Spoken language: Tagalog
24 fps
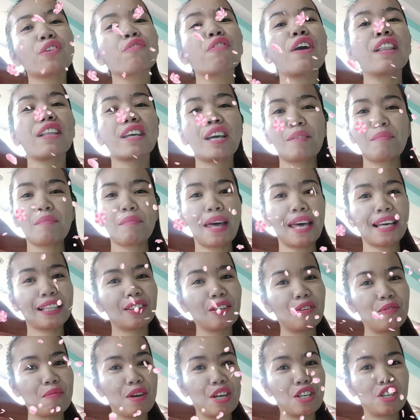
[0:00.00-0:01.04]
Welcome back
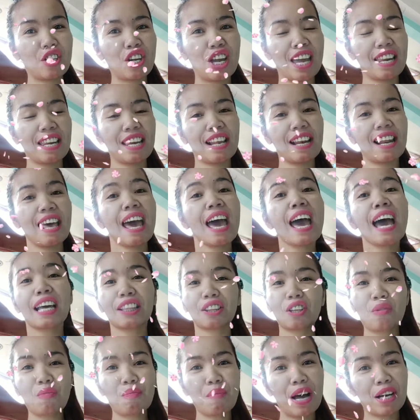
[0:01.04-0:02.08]
to my channel. At
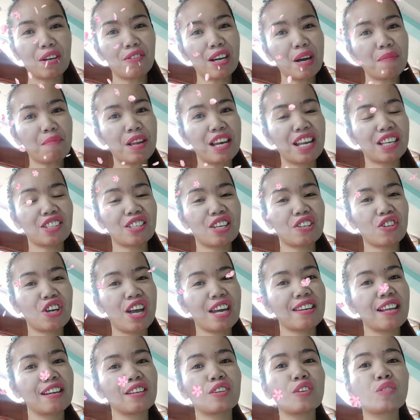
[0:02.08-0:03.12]
kung bago ka pa lang sa
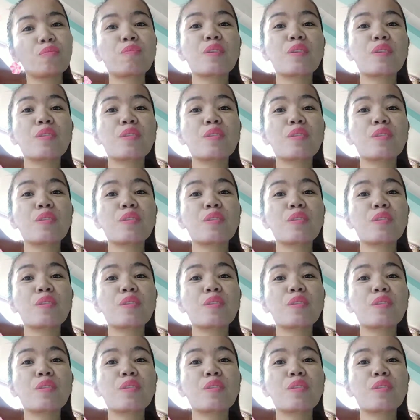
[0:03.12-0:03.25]
channel ko,